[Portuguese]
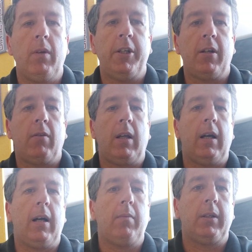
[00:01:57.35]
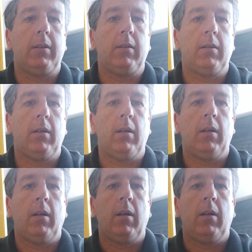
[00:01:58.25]
original da arma,
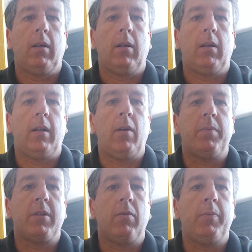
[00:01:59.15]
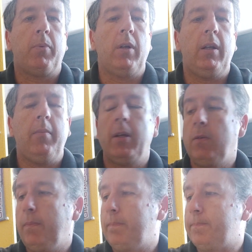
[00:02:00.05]
né, um pistão de polímero.